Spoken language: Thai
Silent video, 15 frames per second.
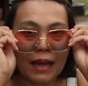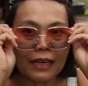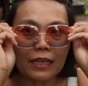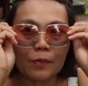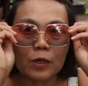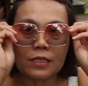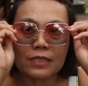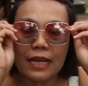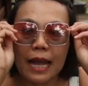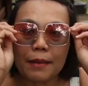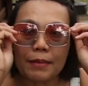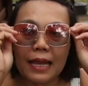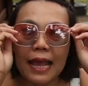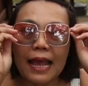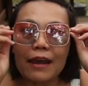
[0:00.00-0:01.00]
มั้งที่บอสใส่
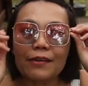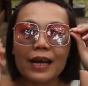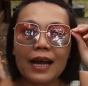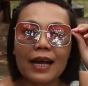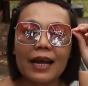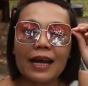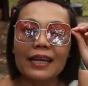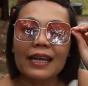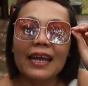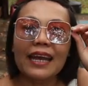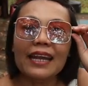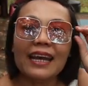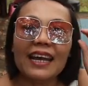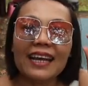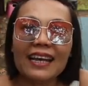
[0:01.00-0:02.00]
ไปแล้วอ่ะ อันนี้
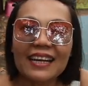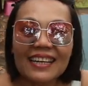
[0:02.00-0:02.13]
อันนี้